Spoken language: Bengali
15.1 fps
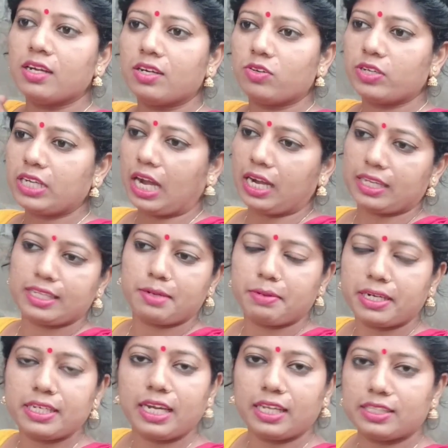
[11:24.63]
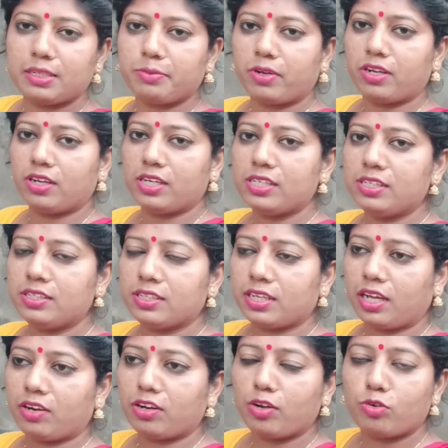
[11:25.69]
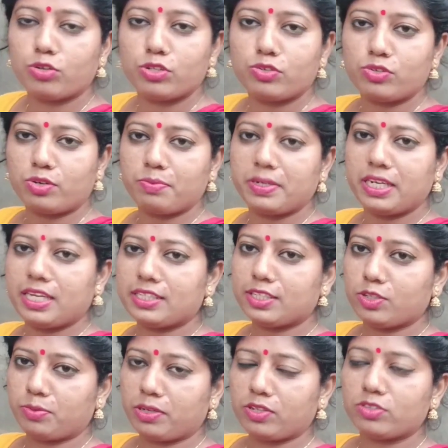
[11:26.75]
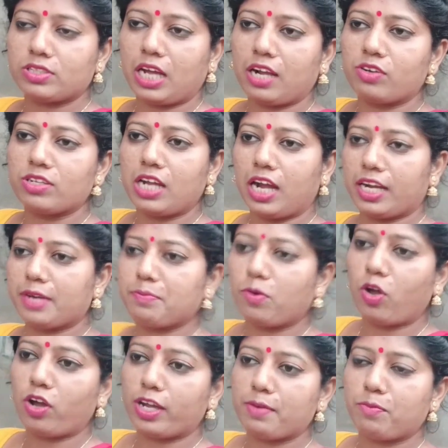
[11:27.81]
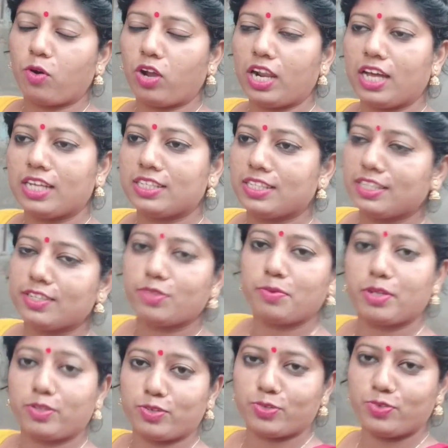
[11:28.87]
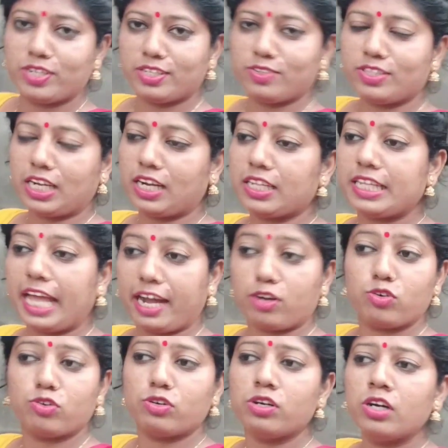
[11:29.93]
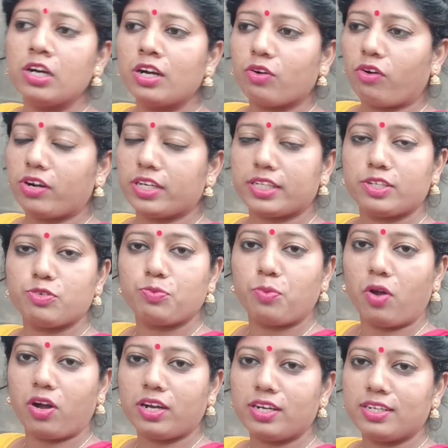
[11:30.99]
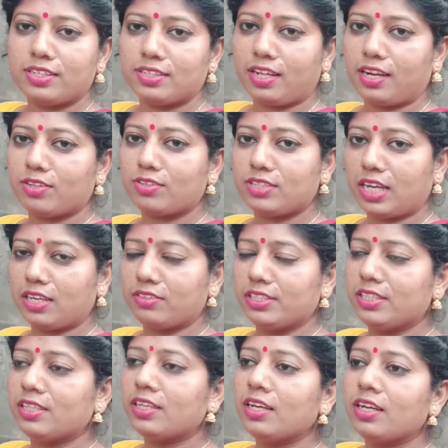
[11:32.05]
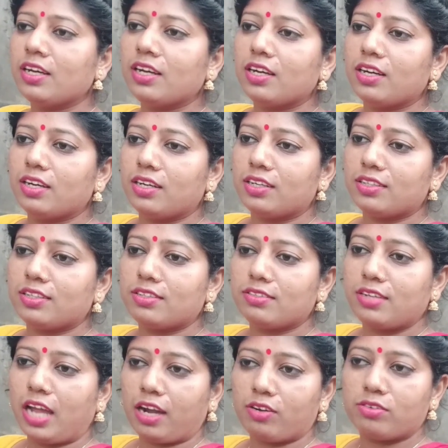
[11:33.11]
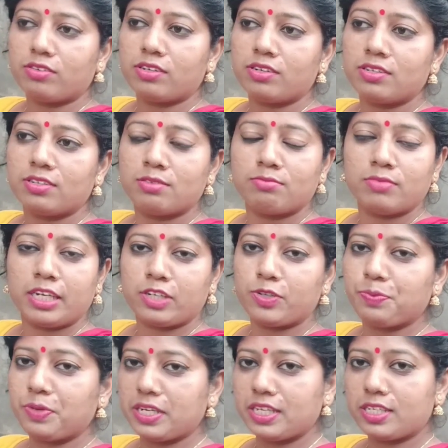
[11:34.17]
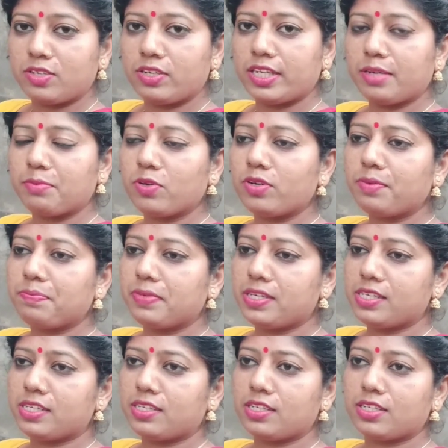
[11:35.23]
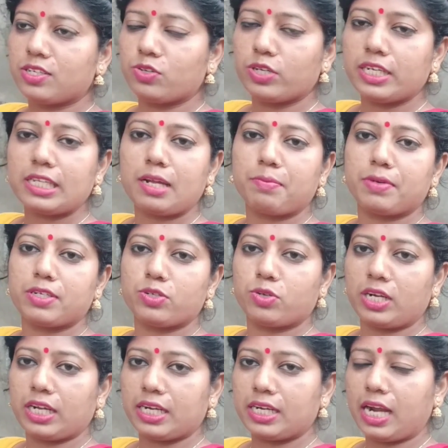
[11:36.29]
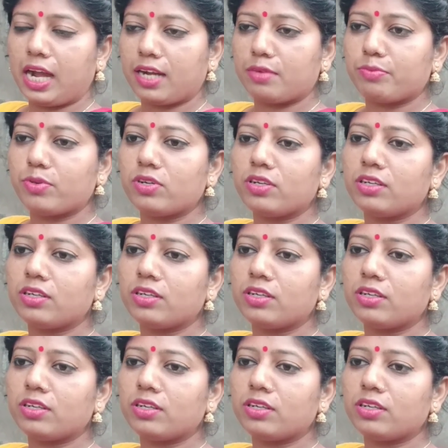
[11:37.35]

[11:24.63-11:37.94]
ওই কাকাদের বাড়ি আছে মনে হয় কেননা ও দুটো মেয়ে আছে তোমরা তো জানোই আগের ব্লগে বলা আছে তোমরা তো শুনেছো যারা দেখো কন্টিনিউ ব্লগ তারা তো জানোই তো এখন একটু ফ্রেশ হয়ে নেব ফ্রেশ ট্রেশ হয়ে তারপরে সোনাকে ডাকবো